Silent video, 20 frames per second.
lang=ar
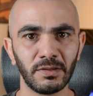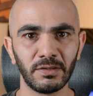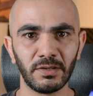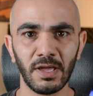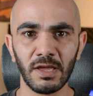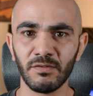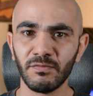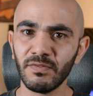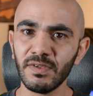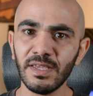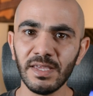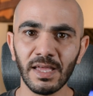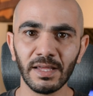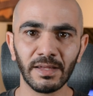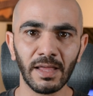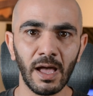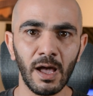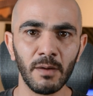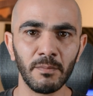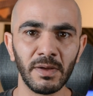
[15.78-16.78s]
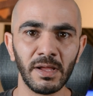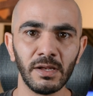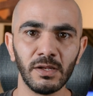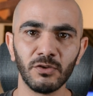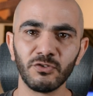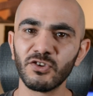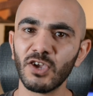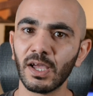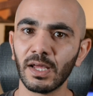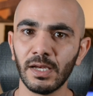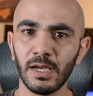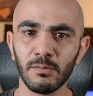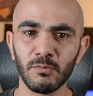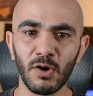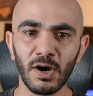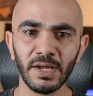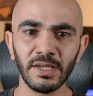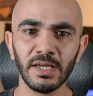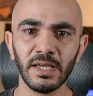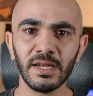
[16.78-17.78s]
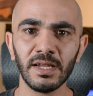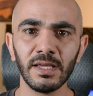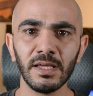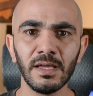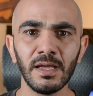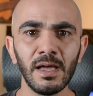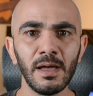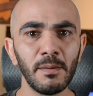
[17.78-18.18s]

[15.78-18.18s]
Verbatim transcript: كيفية عمل شغلة معينة